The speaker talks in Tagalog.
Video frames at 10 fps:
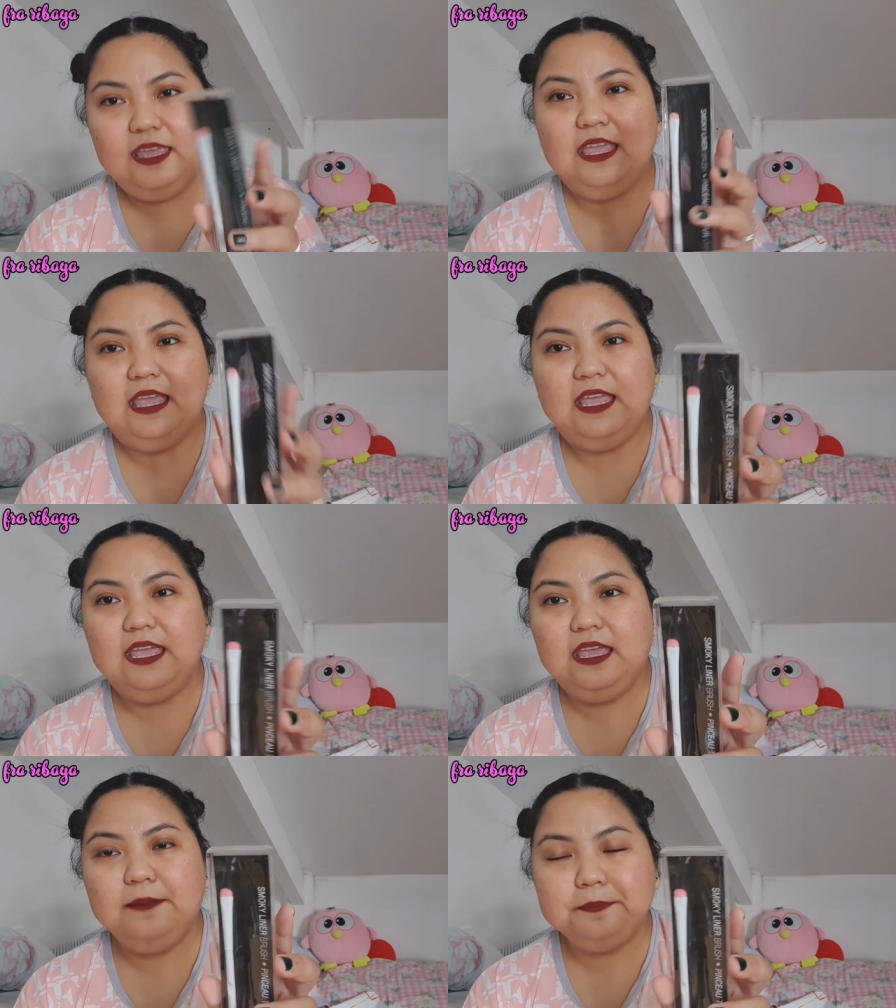
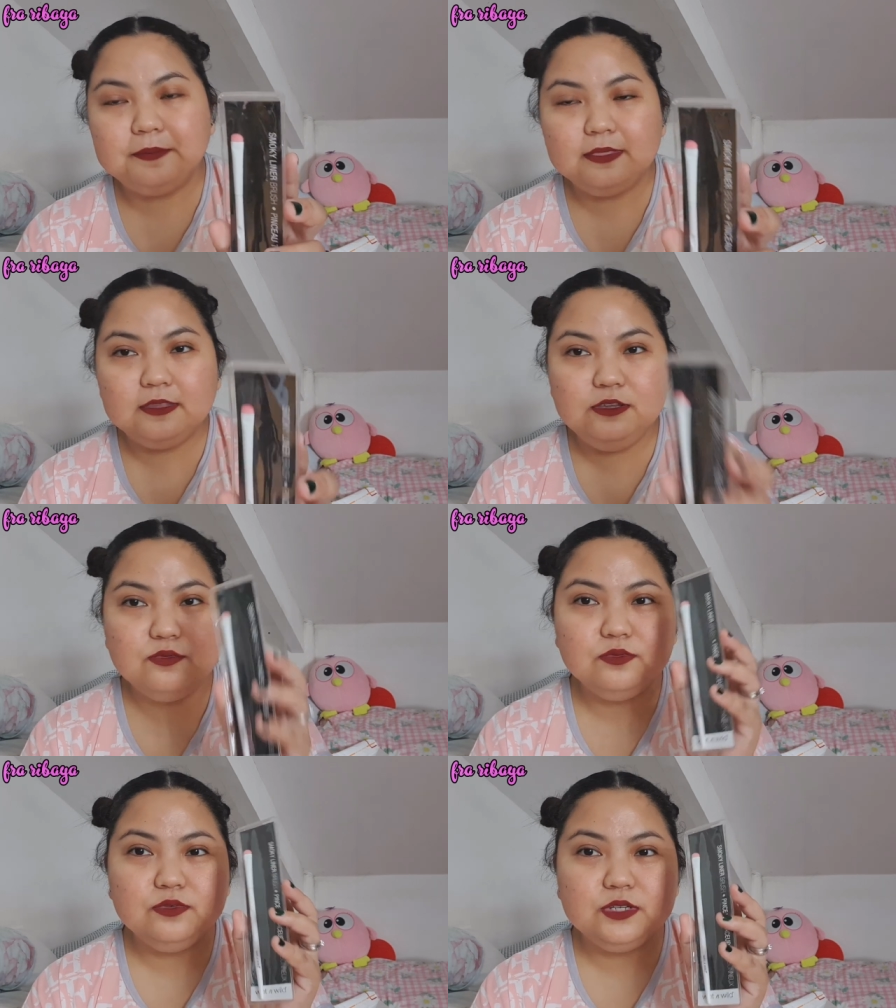Eh,
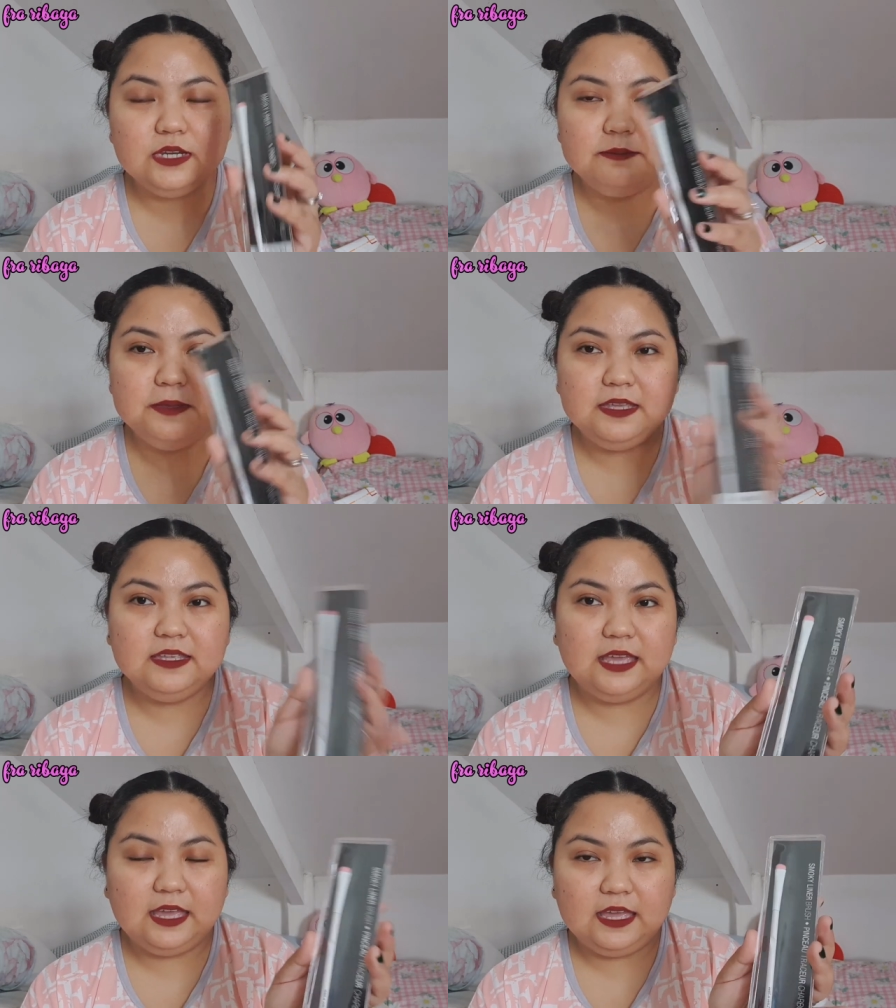yung
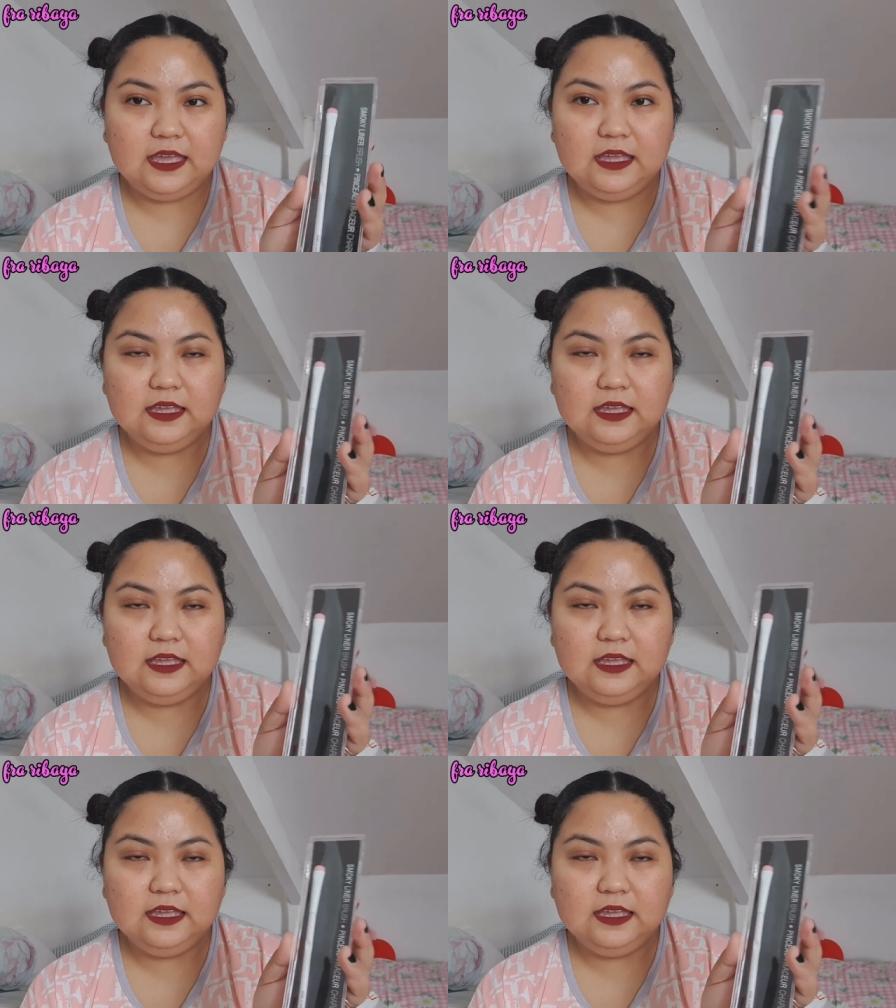shipping niya,